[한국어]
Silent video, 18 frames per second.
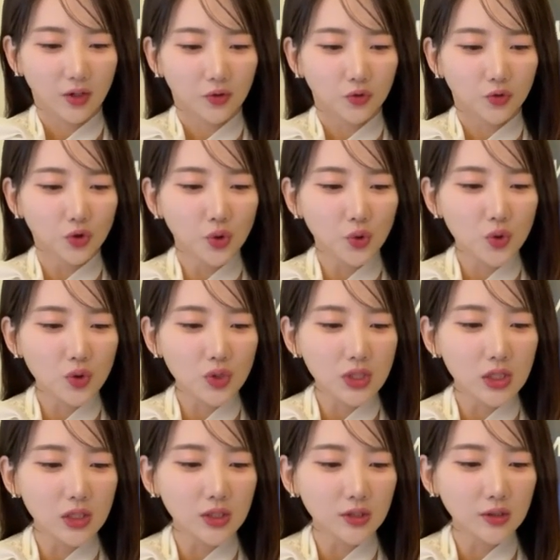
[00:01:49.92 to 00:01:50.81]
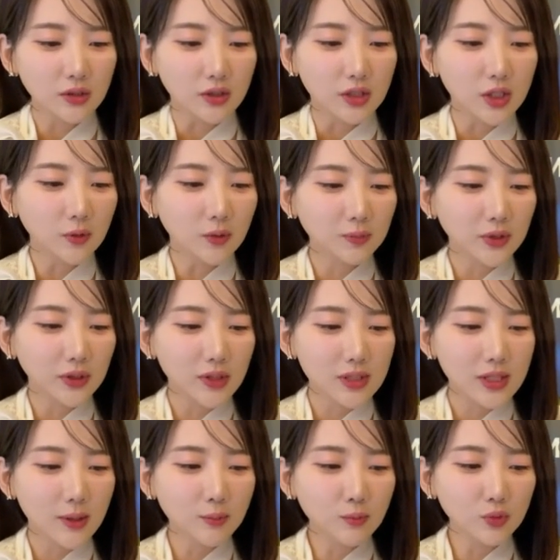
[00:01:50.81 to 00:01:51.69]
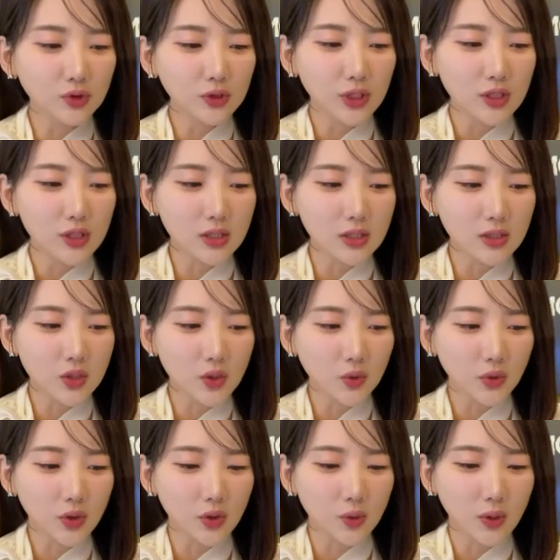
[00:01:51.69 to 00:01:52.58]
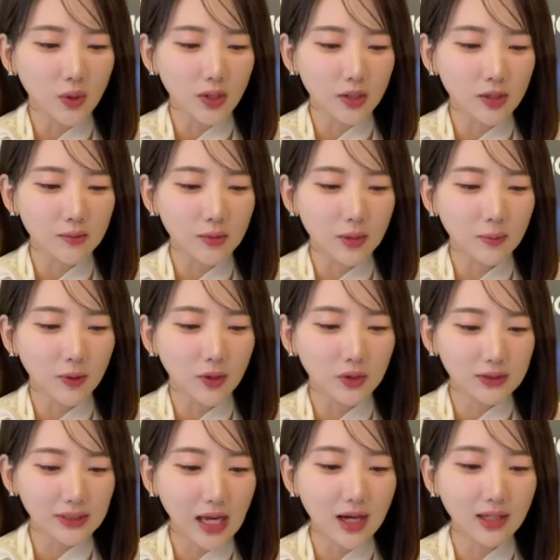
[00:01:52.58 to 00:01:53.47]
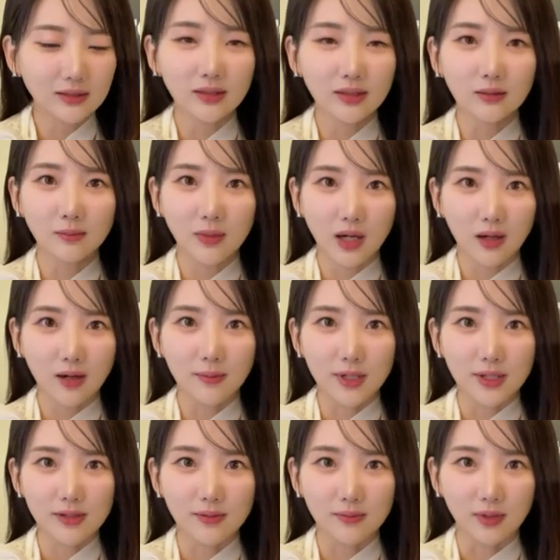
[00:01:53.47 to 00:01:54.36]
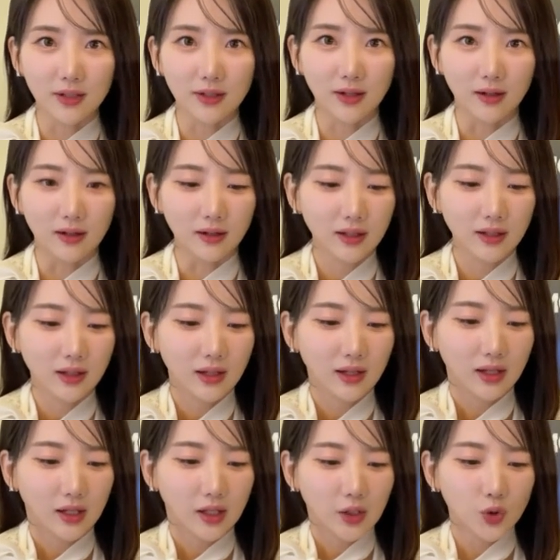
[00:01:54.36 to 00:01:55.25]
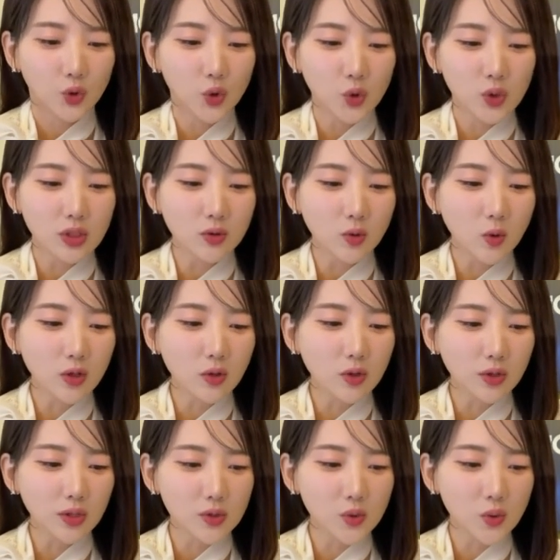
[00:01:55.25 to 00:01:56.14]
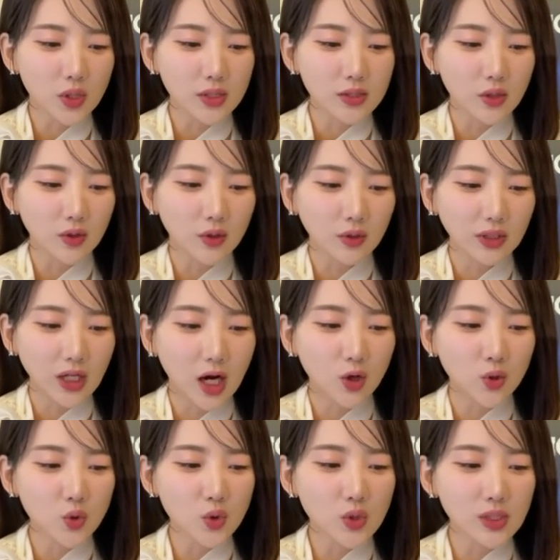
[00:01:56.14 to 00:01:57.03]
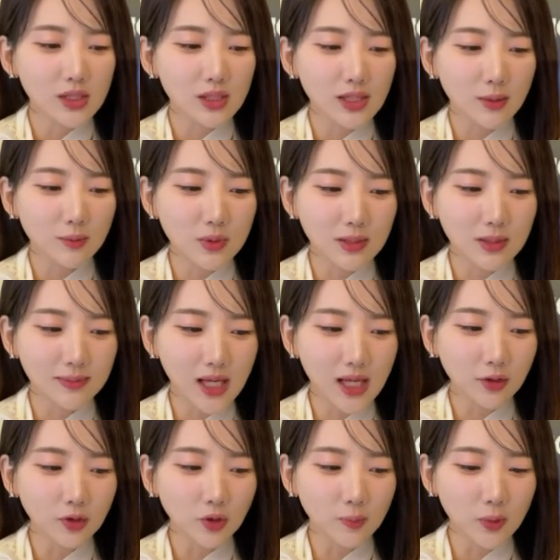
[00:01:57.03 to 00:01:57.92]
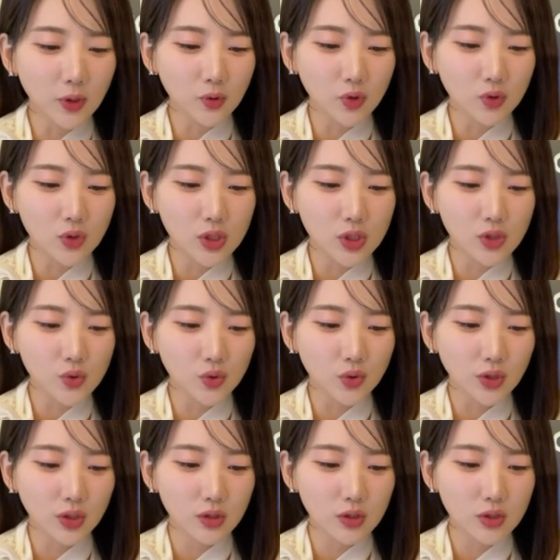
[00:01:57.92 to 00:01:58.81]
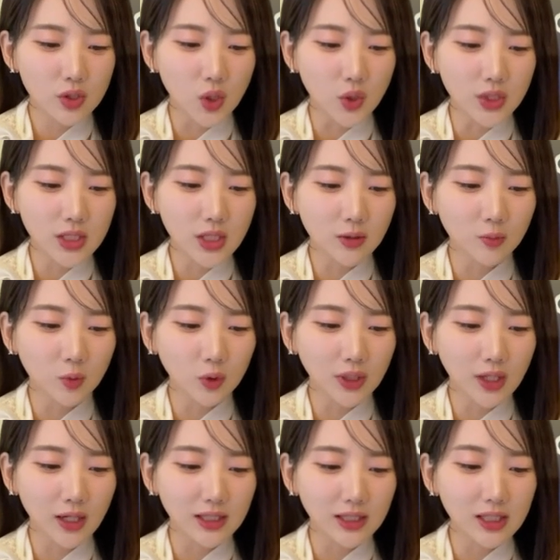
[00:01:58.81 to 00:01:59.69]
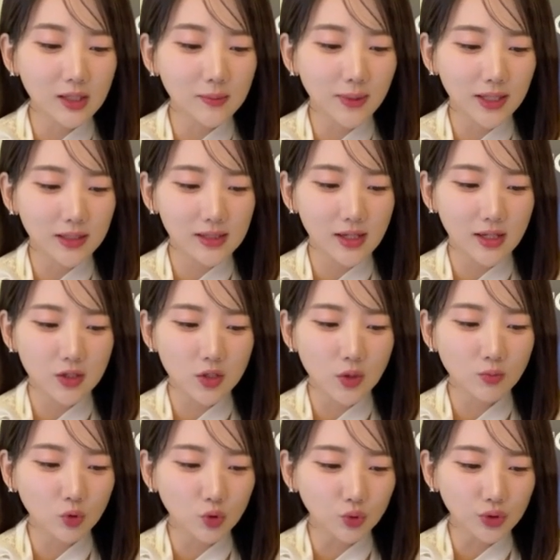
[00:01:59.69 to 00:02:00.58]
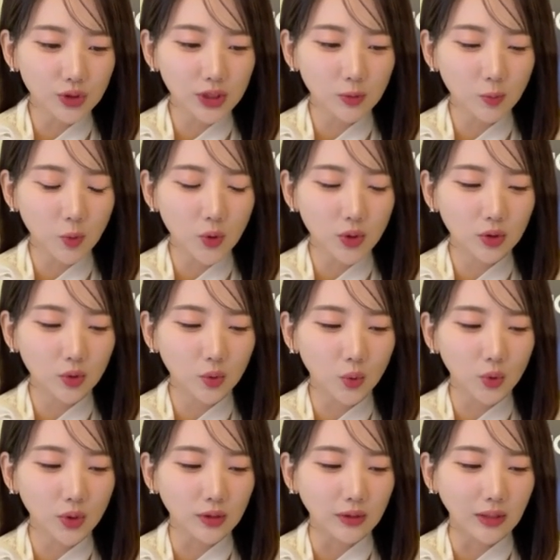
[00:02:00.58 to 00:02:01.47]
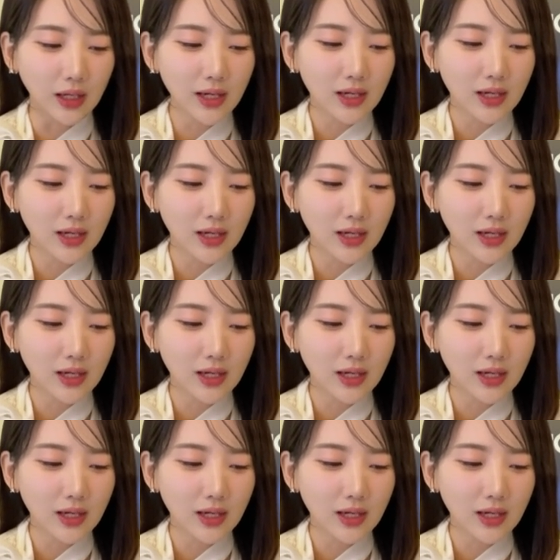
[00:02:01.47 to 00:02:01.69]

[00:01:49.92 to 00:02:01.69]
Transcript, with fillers: 뉴욕 증시는 기업들의 3분기 실적 결과에 힘입어 상승 마감했습니다. 뉴욕 증권거래소에서 다우존스 30 산업평균 지수는 전장보다 204.97포인트 오른